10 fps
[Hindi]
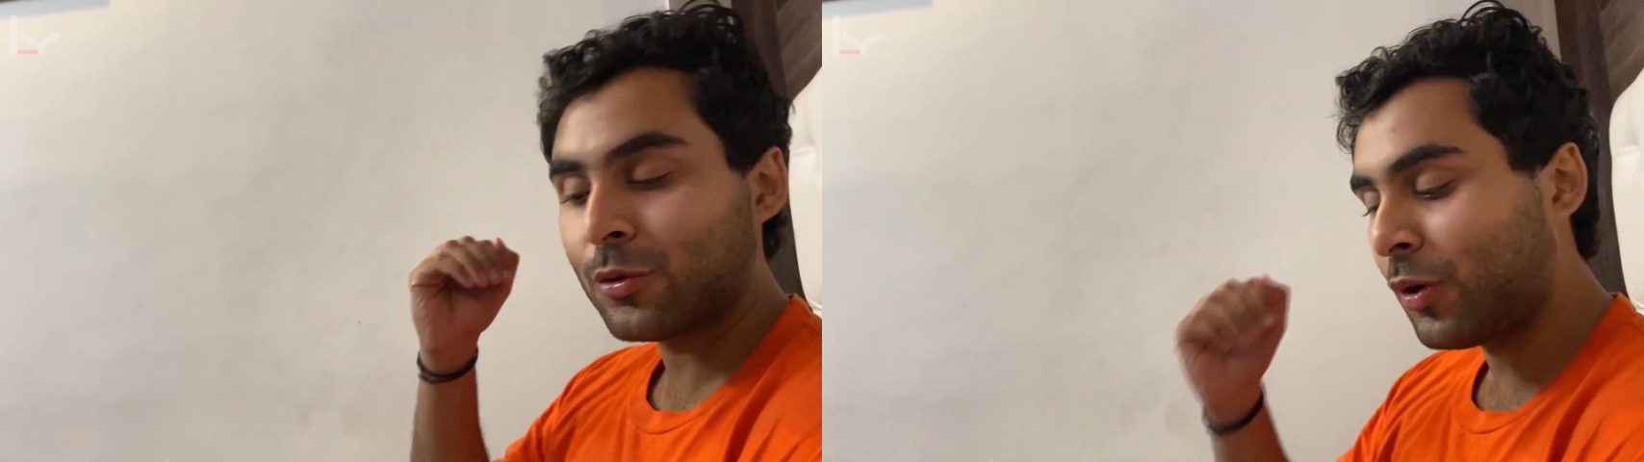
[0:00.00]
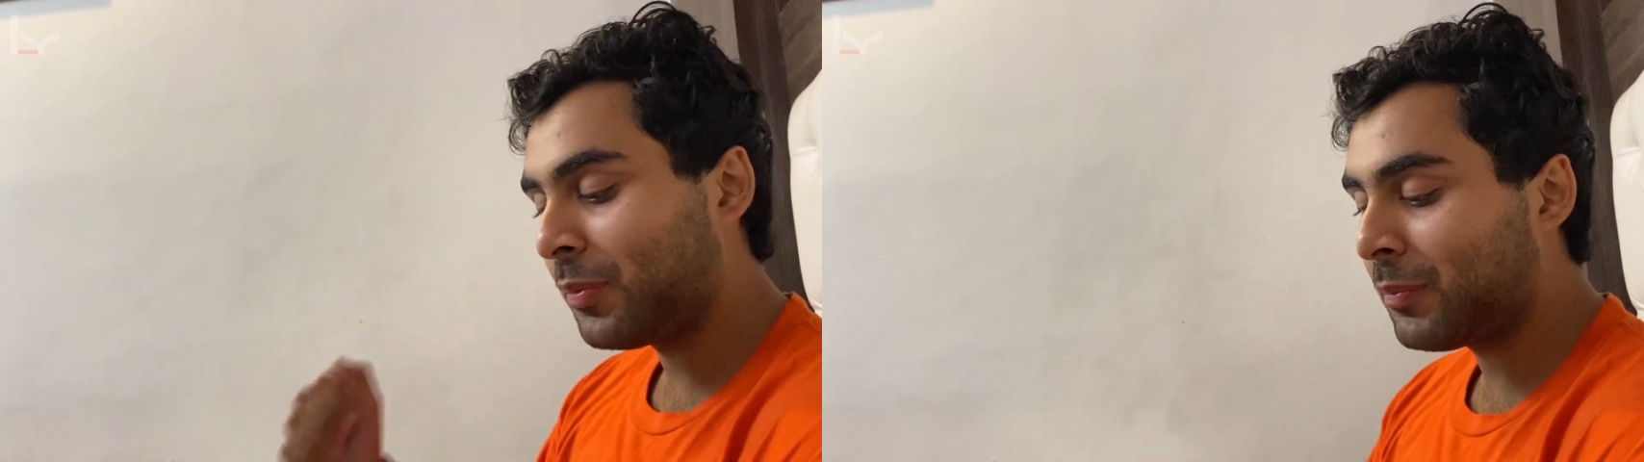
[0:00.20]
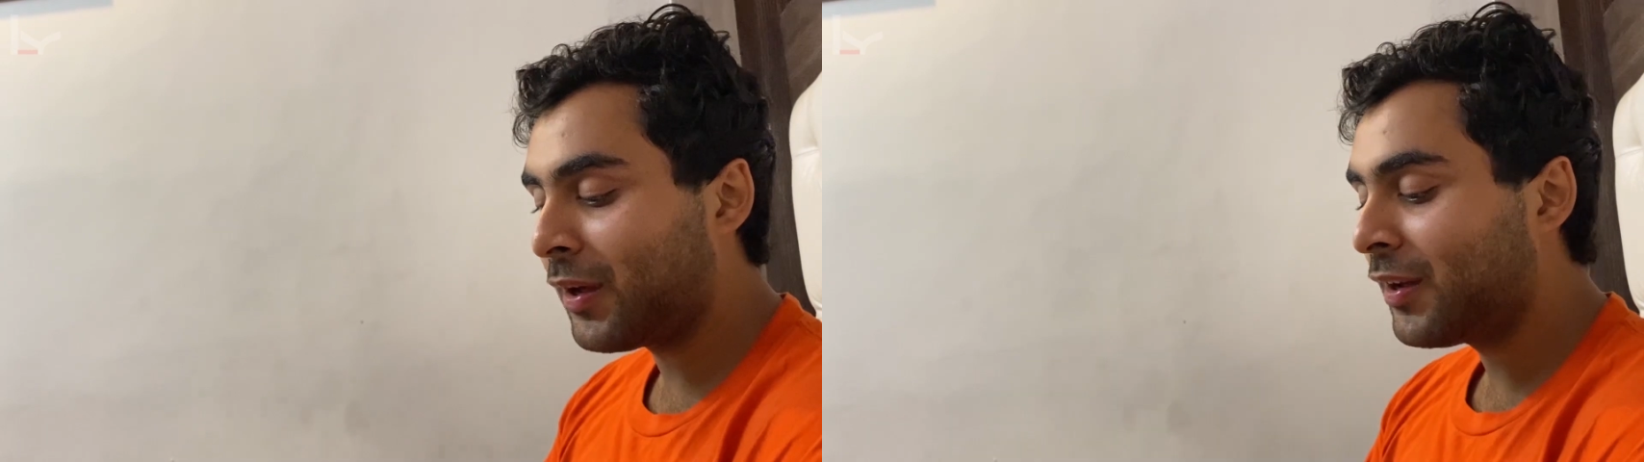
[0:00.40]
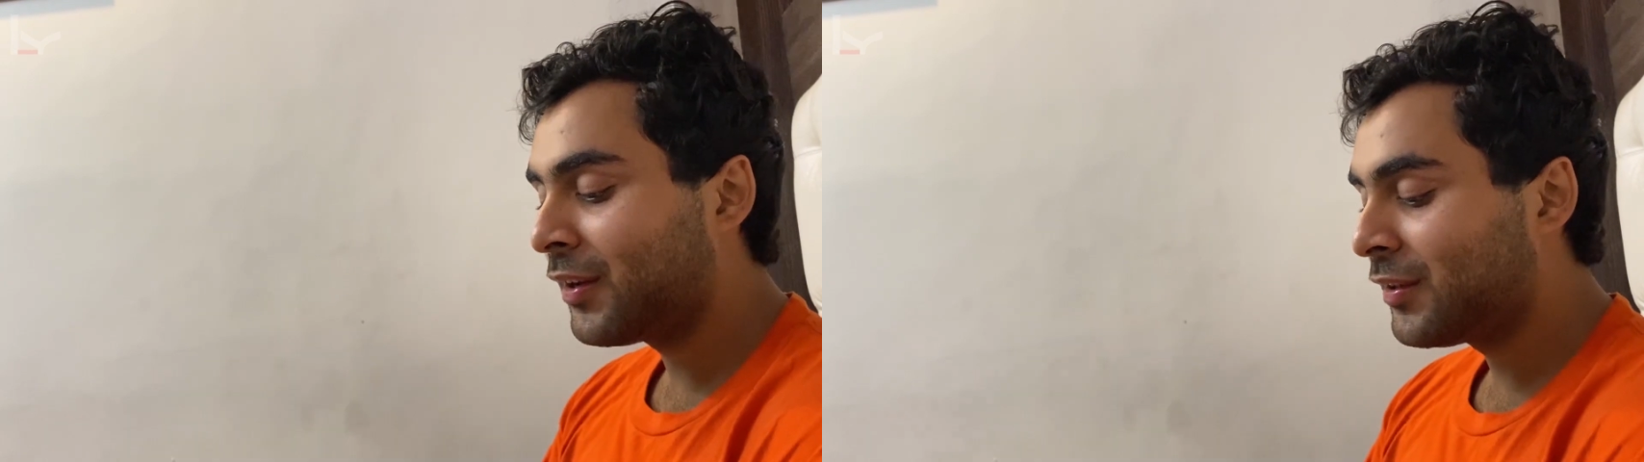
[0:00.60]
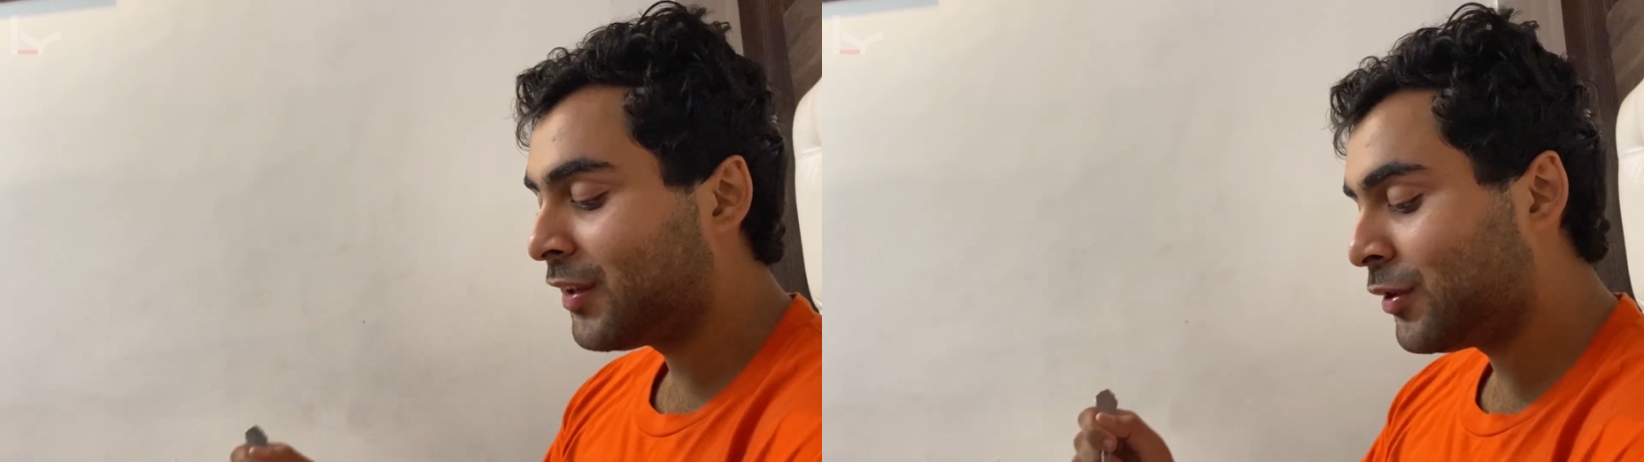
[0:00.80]
तो अभी मैं
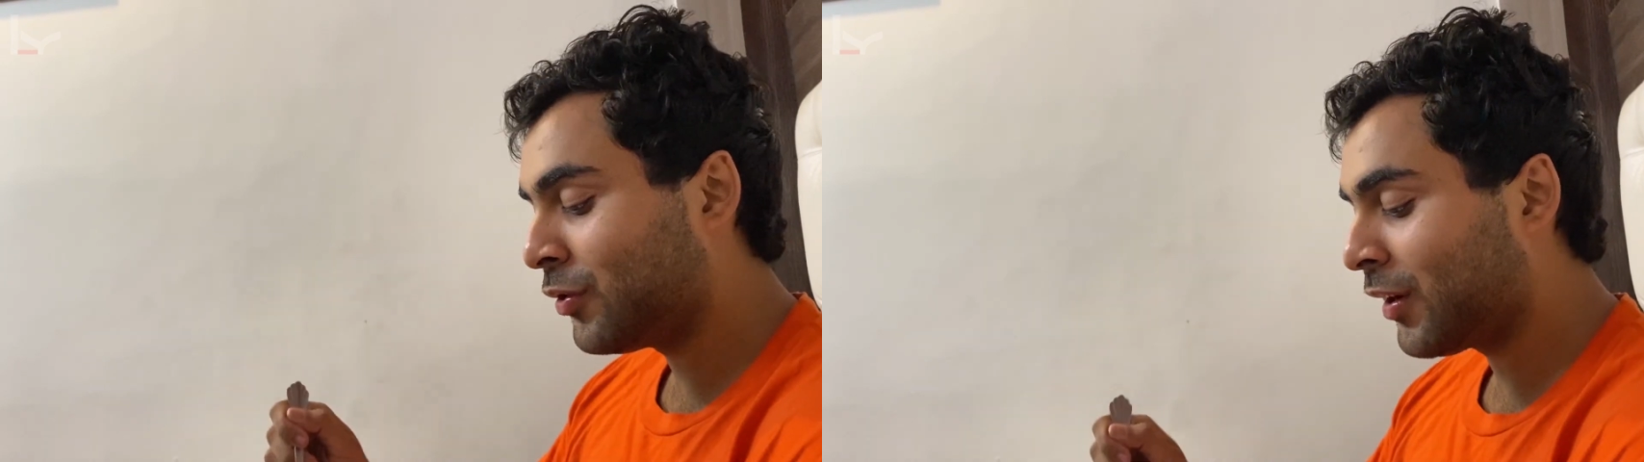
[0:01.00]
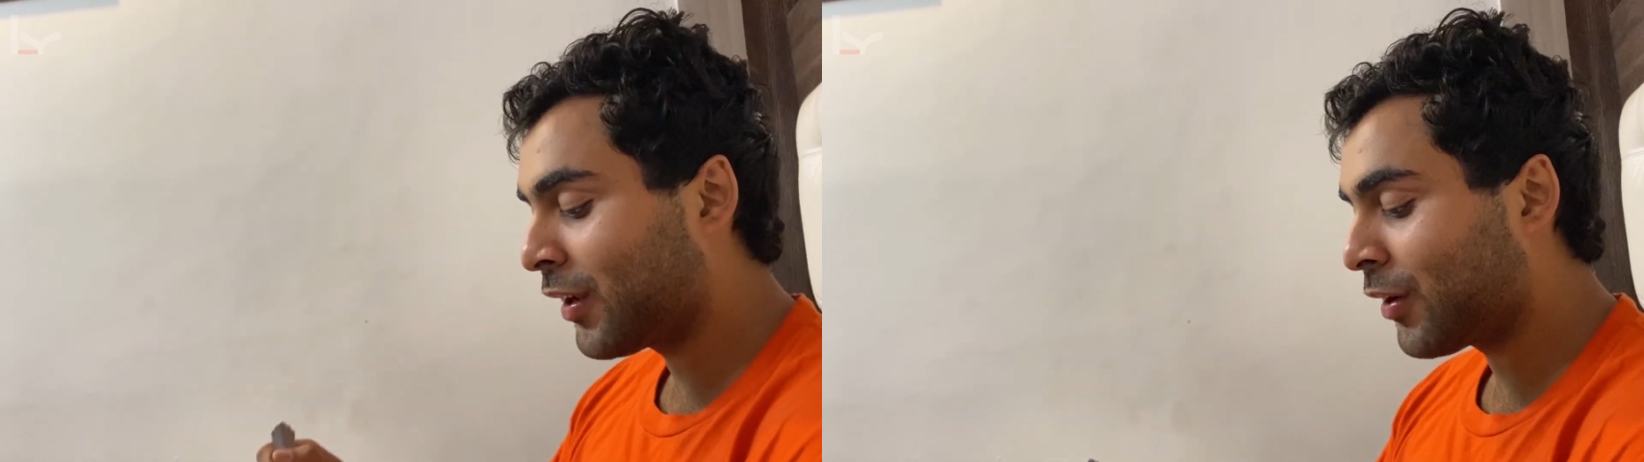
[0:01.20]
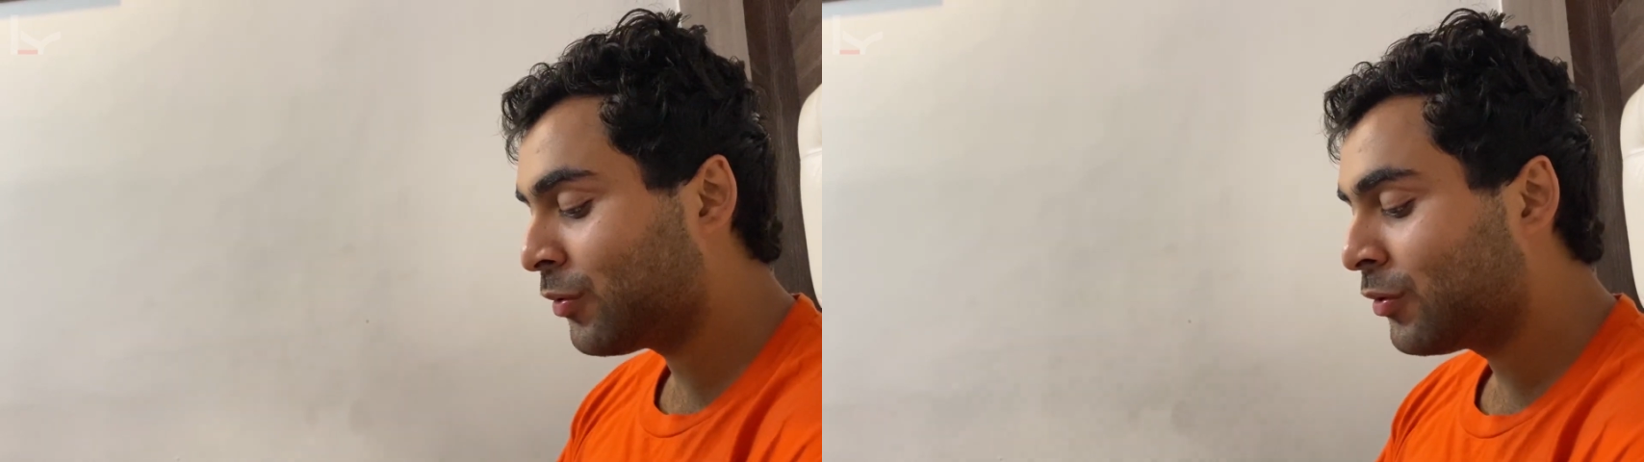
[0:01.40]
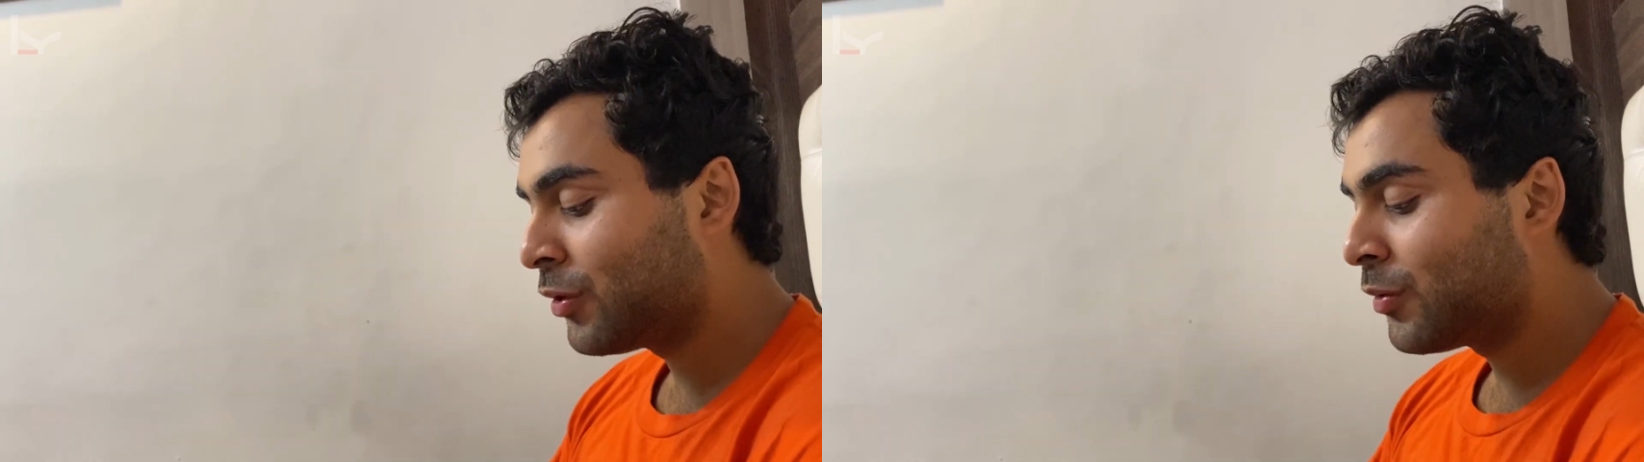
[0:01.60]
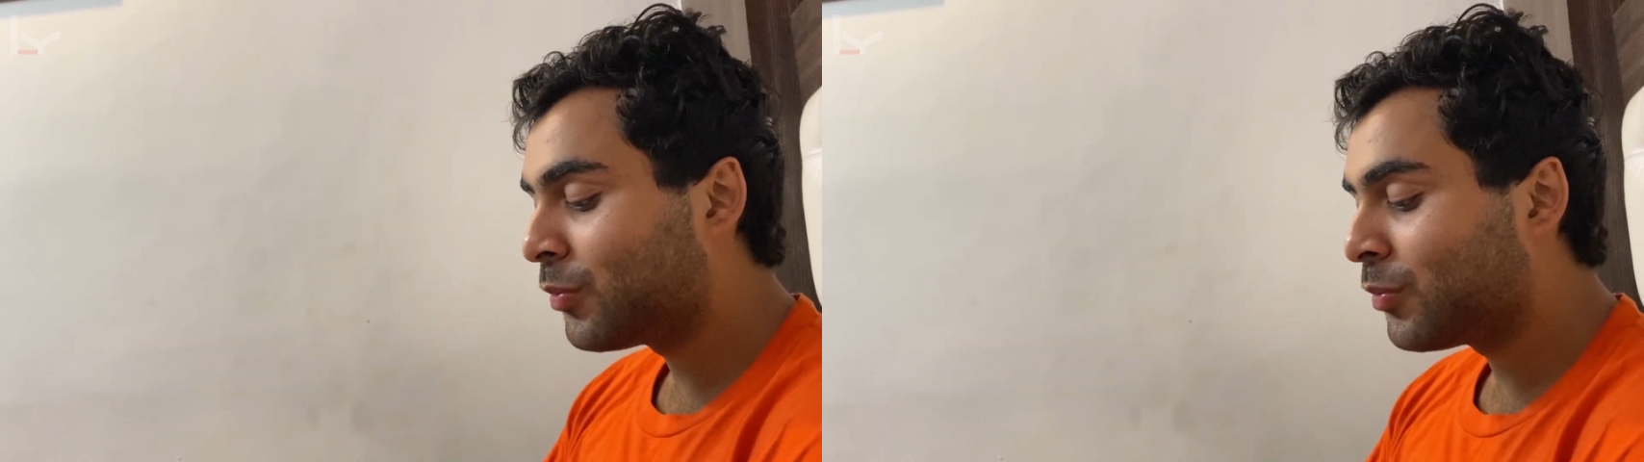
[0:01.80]
ये इन्जॉय कर रहा हूँ